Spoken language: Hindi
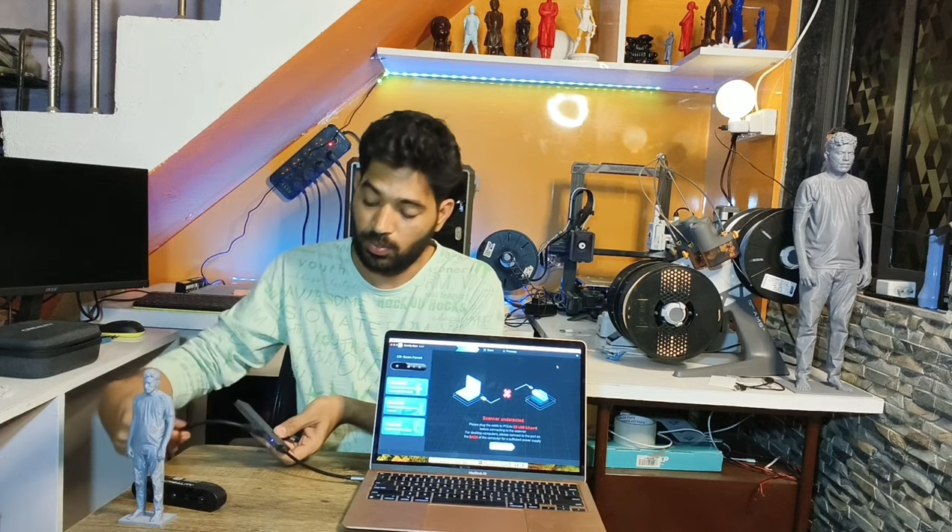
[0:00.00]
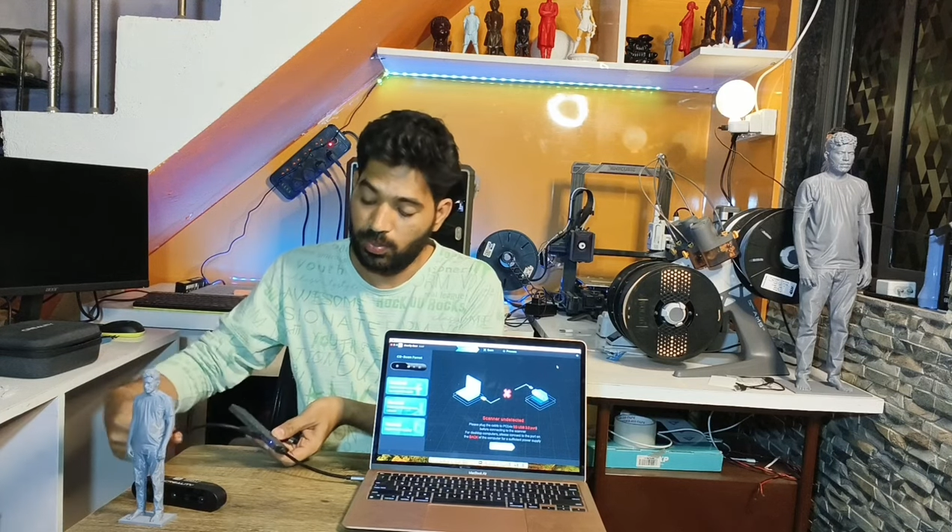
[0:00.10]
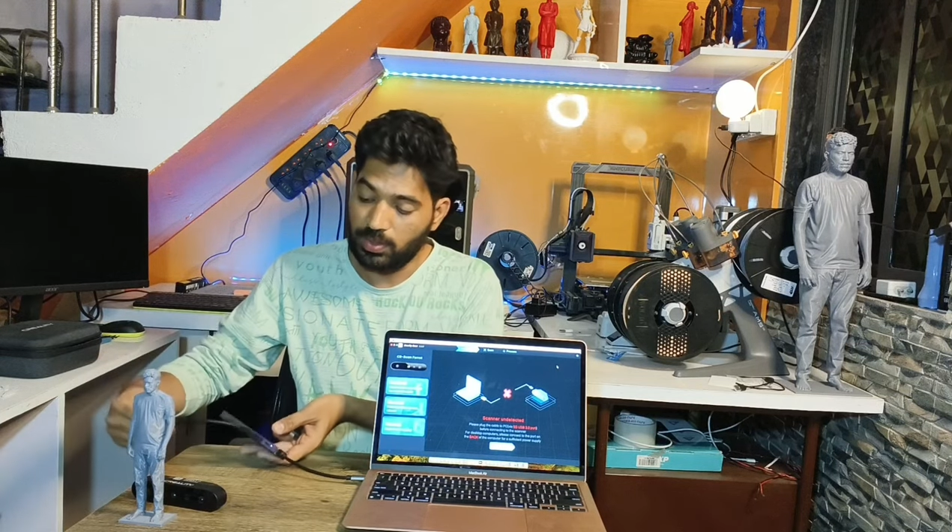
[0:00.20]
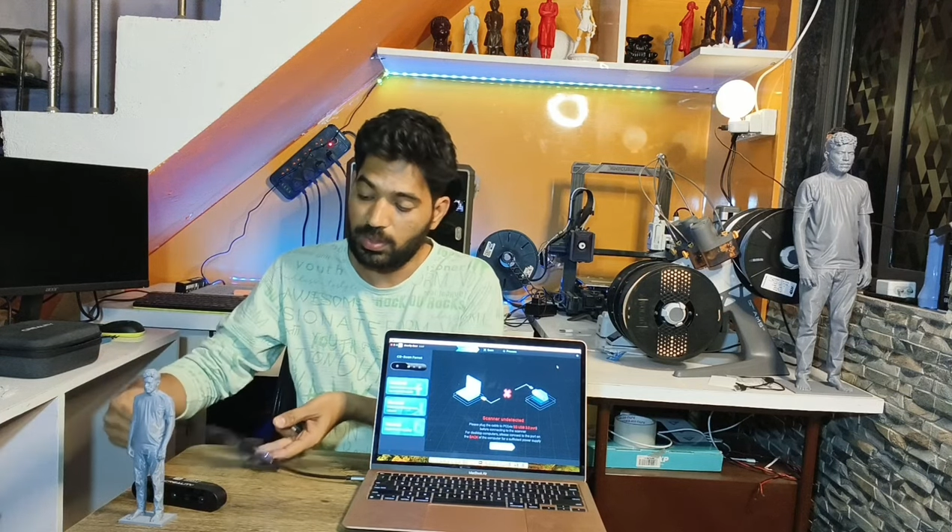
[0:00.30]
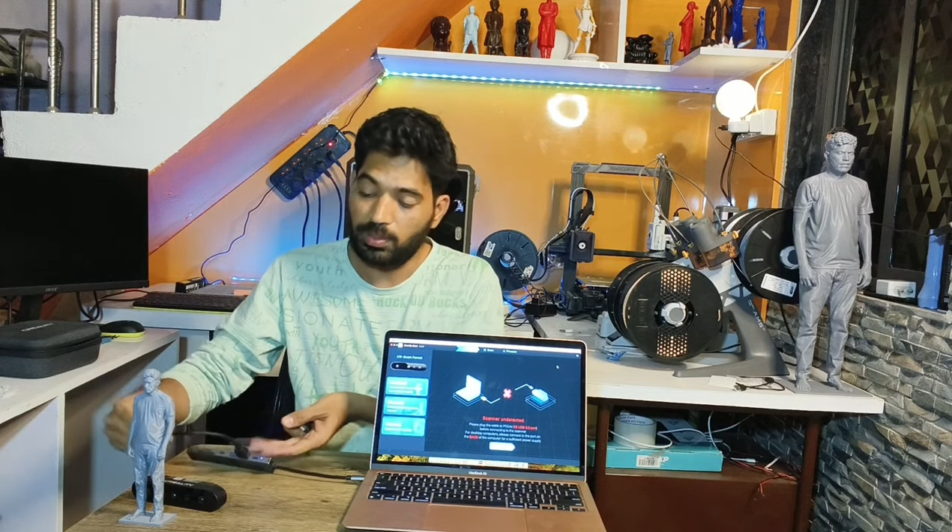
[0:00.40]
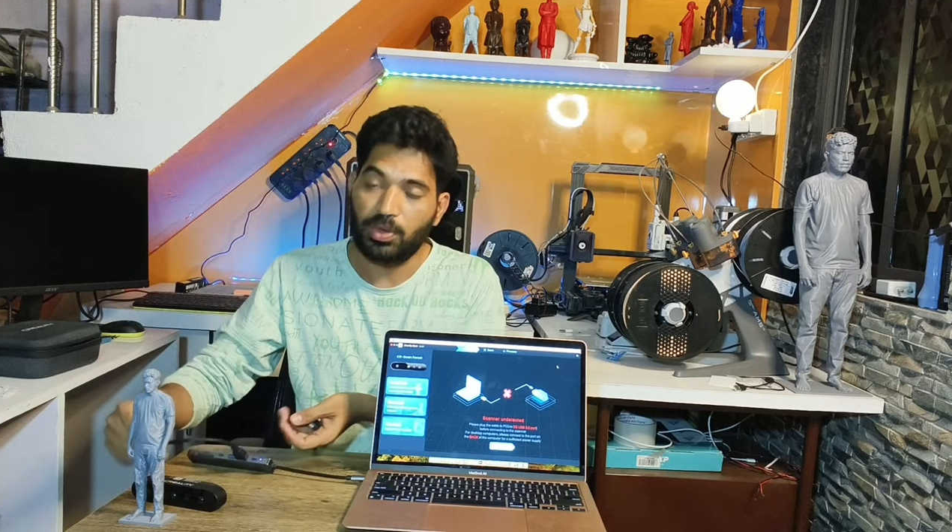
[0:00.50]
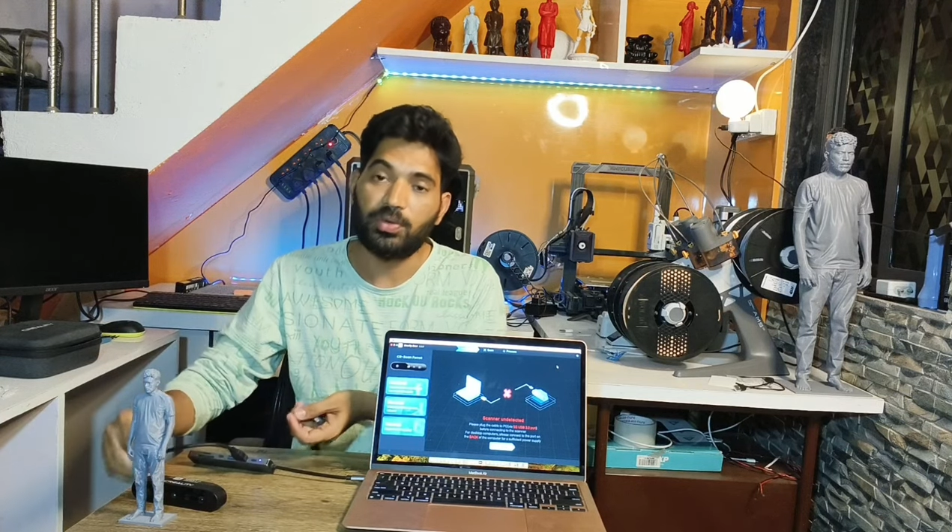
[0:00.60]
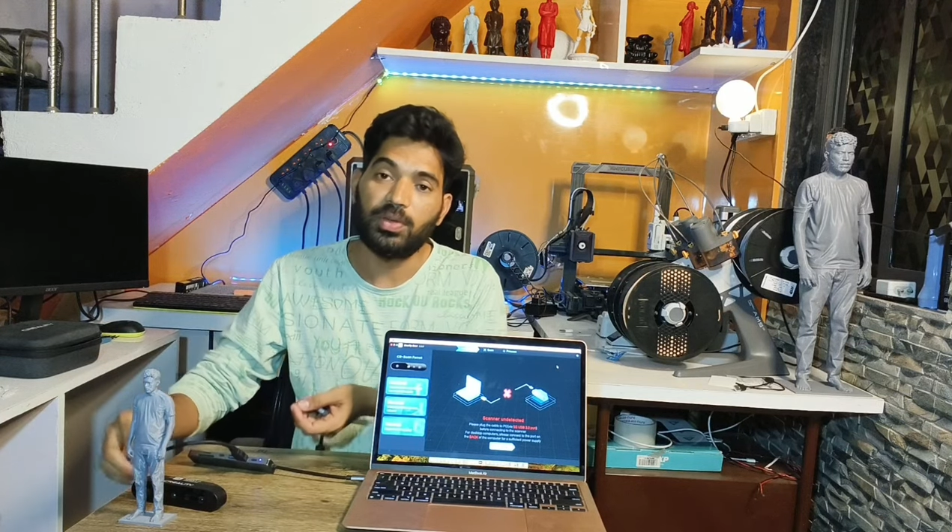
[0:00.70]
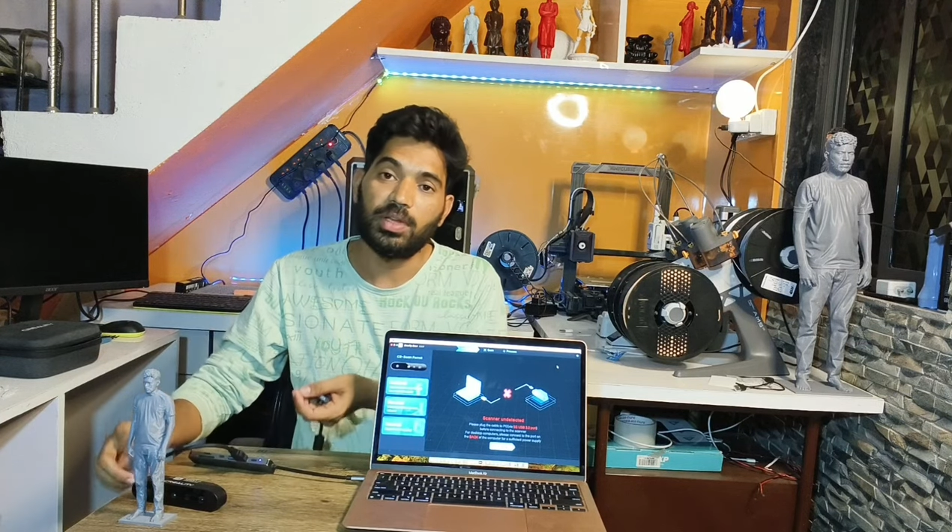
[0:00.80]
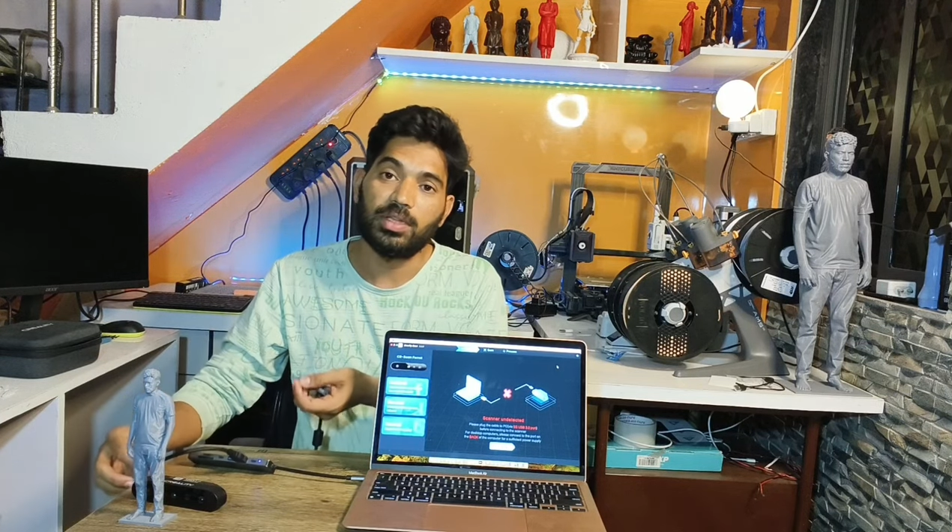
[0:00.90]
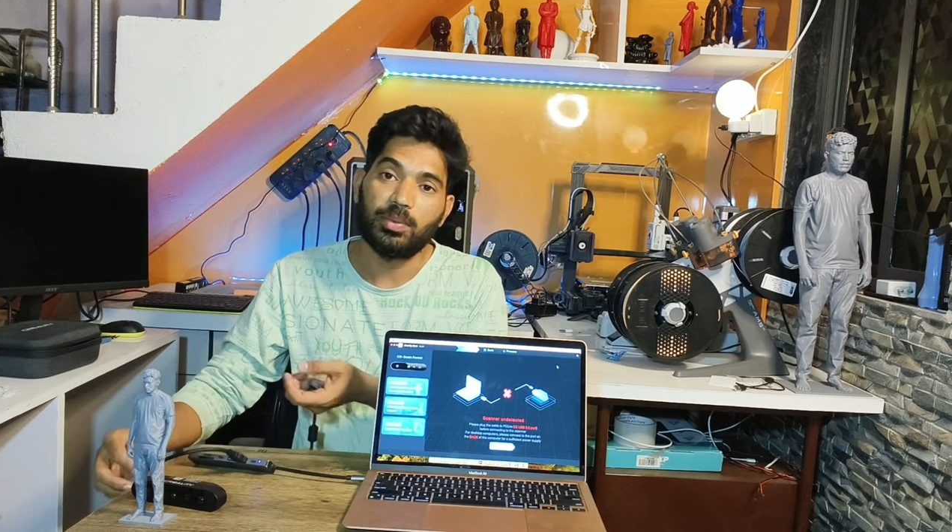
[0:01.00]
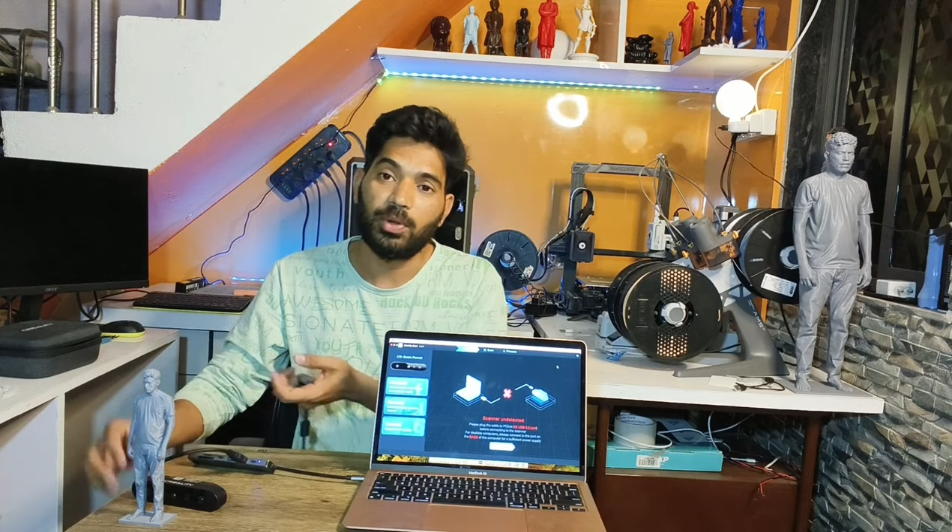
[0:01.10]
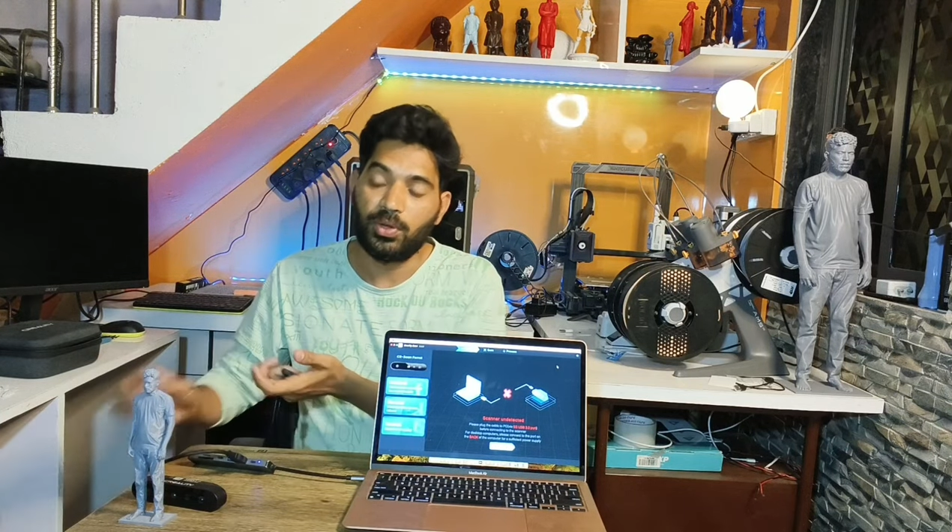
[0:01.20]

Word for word: ऊपर थ्री पॉइंट वन या थ्री